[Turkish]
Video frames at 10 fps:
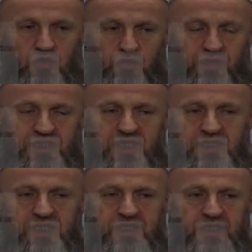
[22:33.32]
Üveys
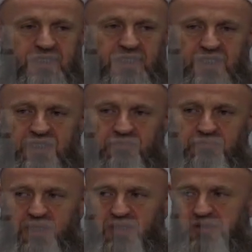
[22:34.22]
Hazretleri der ki
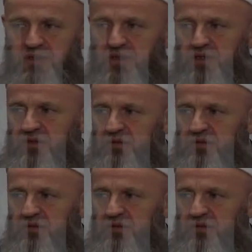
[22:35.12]
ben sana